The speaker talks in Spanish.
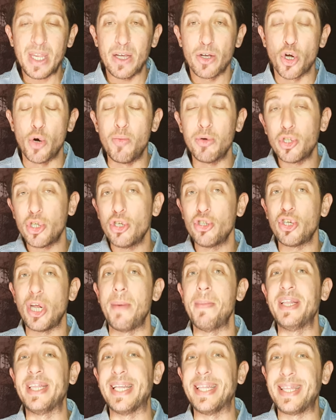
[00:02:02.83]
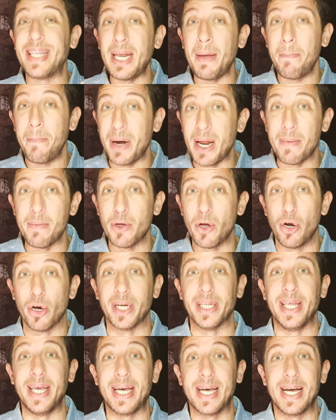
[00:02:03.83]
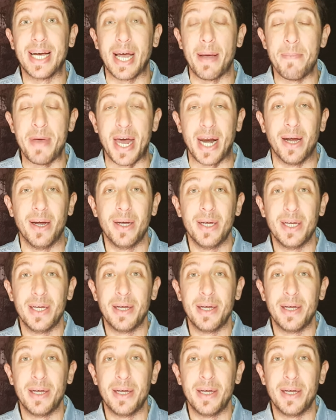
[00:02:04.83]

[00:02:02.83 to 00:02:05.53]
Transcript: como son solamente tres premios los que te dejan cambiar